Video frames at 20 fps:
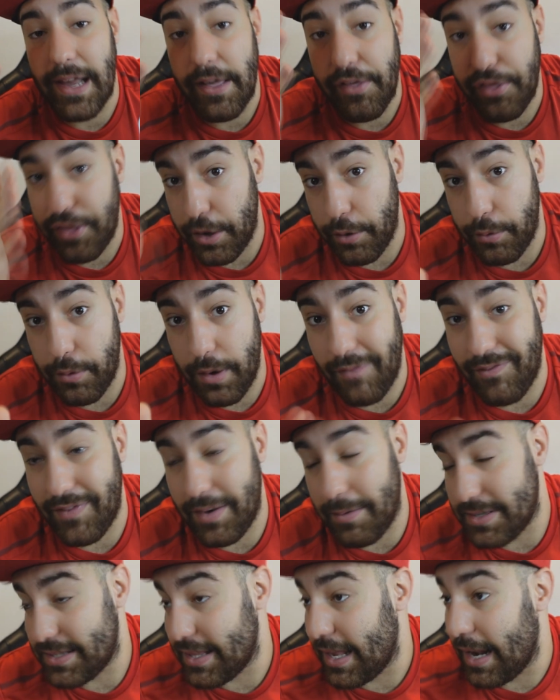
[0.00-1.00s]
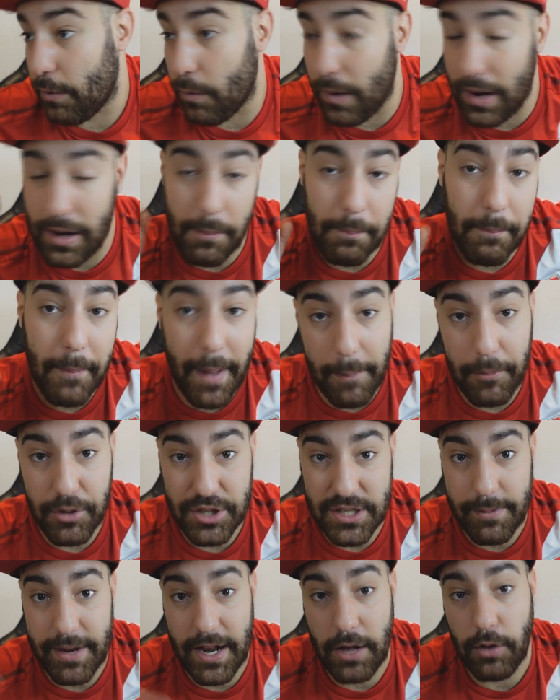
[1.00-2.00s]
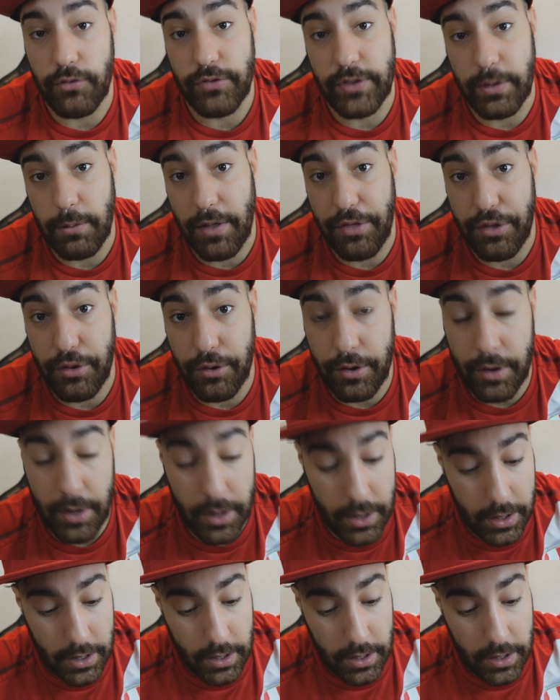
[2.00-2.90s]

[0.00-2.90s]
le hicieron una entrevista la cual vamos a ver a continuación.